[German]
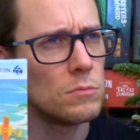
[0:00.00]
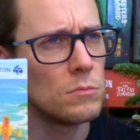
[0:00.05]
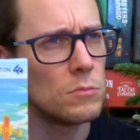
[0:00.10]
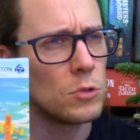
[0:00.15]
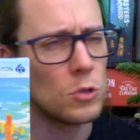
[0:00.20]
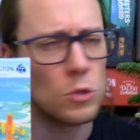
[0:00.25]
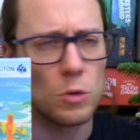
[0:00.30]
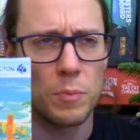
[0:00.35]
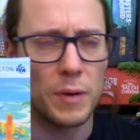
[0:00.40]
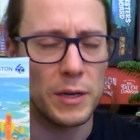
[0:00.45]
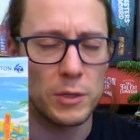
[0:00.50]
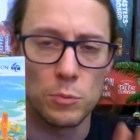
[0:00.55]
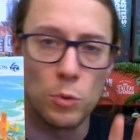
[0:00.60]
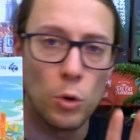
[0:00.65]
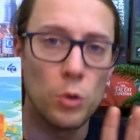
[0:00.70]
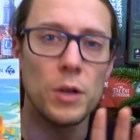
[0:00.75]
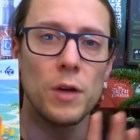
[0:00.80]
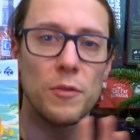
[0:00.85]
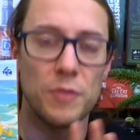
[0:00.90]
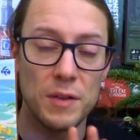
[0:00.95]
Oder komplett
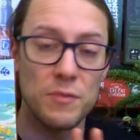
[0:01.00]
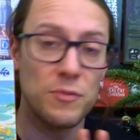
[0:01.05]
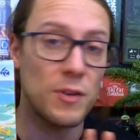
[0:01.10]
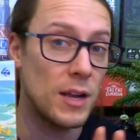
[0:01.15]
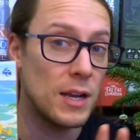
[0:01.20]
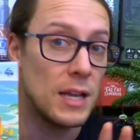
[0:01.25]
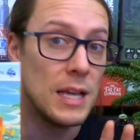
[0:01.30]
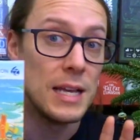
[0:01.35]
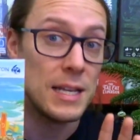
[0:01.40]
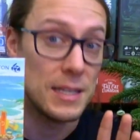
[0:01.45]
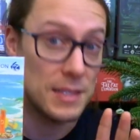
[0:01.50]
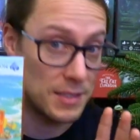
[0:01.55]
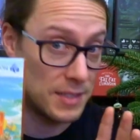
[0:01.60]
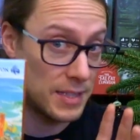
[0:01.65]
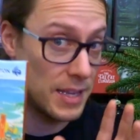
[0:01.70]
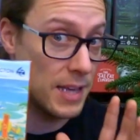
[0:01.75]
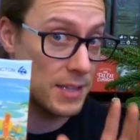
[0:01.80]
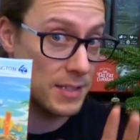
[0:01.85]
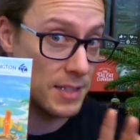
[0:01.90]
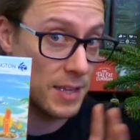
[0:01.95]
umrunden? Auf jeden Fall
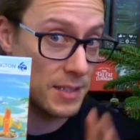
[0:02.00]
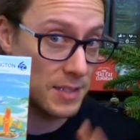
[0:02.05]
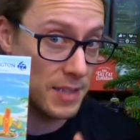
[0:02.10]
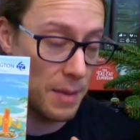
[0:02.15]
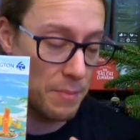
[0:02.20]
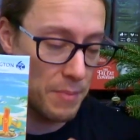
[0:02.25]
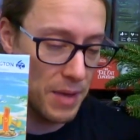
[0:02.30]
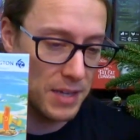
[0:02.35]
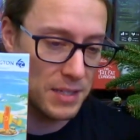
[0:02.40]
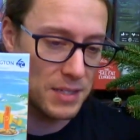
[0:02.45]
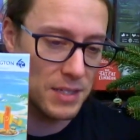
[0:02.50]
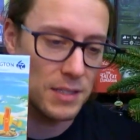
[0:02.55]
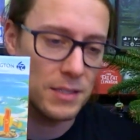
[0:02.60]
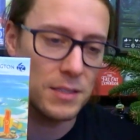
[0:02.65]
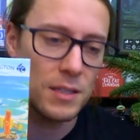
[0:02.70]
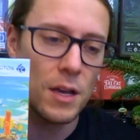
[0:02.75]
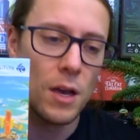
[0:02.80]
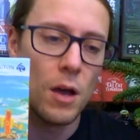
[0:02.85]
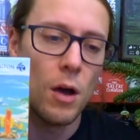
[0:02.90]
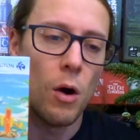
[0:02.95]
sehr, sehr, sehr
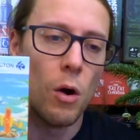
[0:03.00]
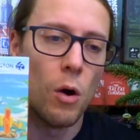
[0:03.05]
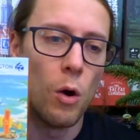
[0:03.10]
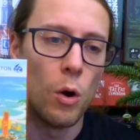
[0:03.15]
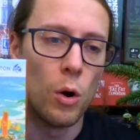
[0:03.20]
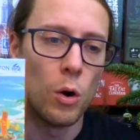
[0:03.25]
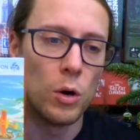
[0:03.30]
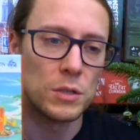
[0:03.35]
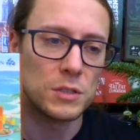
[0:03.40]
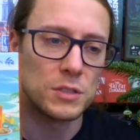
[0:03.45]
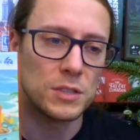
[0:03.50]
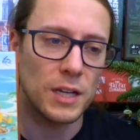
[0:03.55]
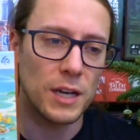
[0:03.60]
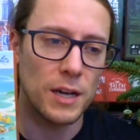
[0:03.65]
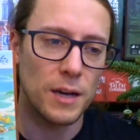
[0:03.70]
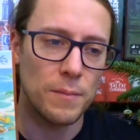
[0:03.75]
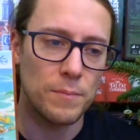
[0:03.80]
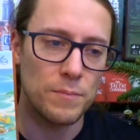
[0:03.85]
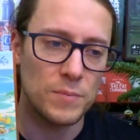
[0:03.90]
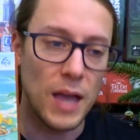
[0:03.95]
mächtig. Und
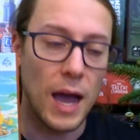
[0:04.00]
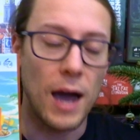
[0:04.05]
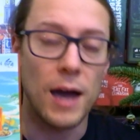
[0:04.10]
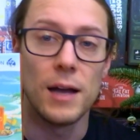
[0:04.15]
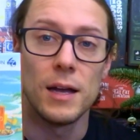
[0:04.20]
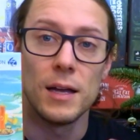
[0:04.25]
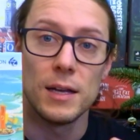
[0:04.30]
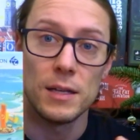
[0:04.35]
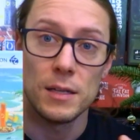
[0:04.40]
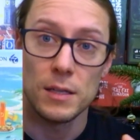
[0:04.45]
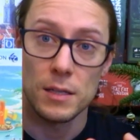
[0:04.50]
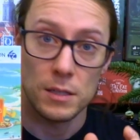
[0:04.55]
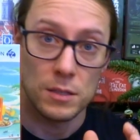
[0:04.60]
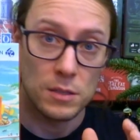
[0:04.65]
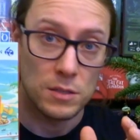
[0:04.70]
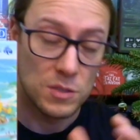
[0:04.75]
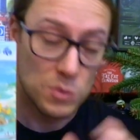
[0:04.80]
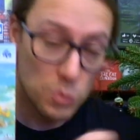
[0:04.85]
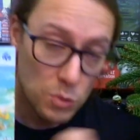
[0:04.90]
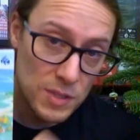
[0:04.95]
ähm, ja,
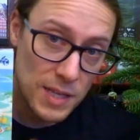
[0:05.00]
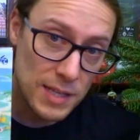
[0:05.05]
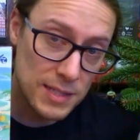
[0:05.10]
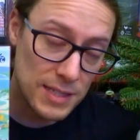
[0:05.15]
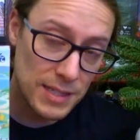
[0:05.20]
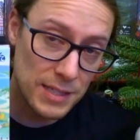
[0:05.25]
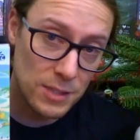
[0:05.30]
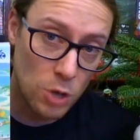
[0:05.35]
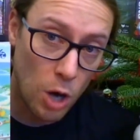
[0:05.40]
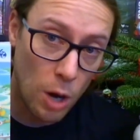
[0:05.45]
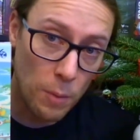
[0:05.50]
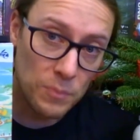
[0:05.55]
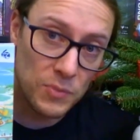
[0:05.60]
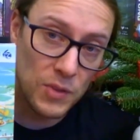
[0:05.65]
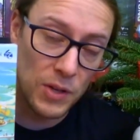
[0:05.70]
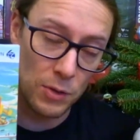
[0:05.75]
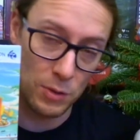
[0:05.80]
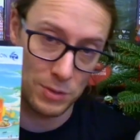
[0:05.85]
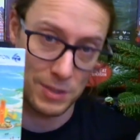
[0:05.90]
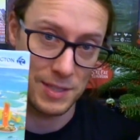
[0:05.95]
zusätzlich kommt
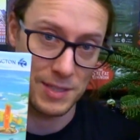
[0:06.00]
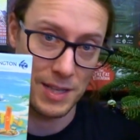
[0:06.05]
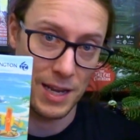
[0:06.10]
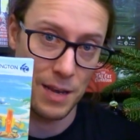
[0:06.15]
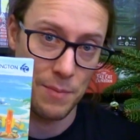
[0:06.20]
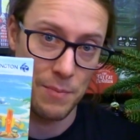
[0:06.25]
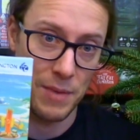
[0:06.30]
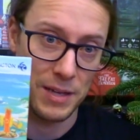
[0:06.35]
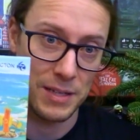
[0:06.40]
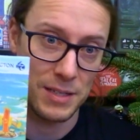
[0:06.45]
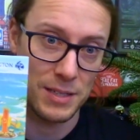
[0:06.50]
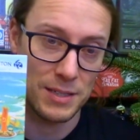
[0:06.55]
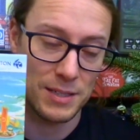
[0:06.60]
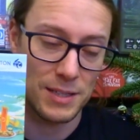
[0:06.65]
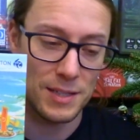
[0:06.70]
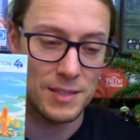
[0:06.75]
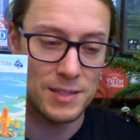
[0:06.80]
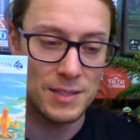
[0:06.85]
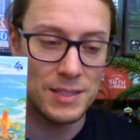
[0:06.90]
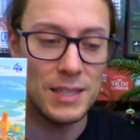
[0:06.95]
dann noch das Element,
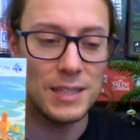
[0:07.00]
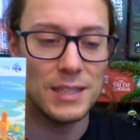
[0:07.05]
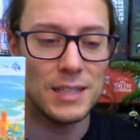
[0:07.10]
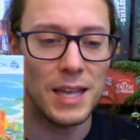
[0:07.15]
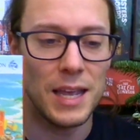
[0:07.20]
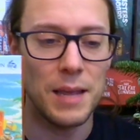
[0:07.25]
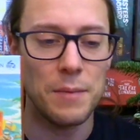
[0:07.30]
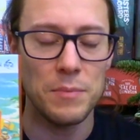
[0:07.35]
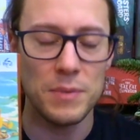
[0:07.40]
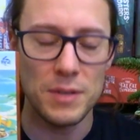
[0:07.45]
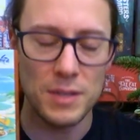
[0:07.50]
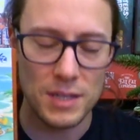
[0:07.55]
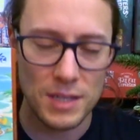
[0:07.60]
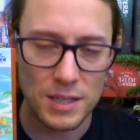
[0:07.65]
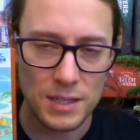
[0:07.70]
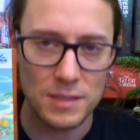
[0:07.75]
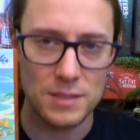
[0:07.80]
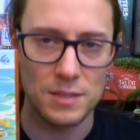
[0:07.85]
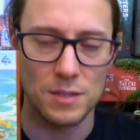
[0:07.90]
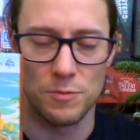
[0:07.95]
dass die, die eben
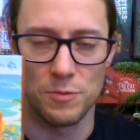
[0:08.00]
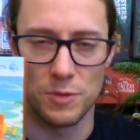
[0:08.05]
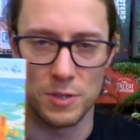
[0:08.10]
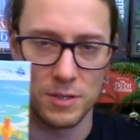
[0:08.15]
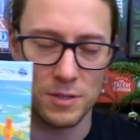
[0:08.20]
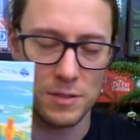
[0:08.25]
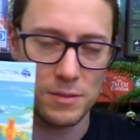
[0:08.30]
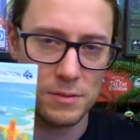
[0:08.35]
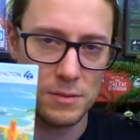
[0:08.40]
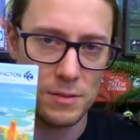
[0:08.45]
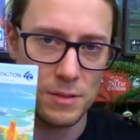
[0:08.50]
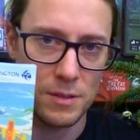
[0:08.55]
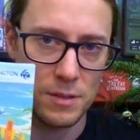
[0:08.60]
nicht gewinnen,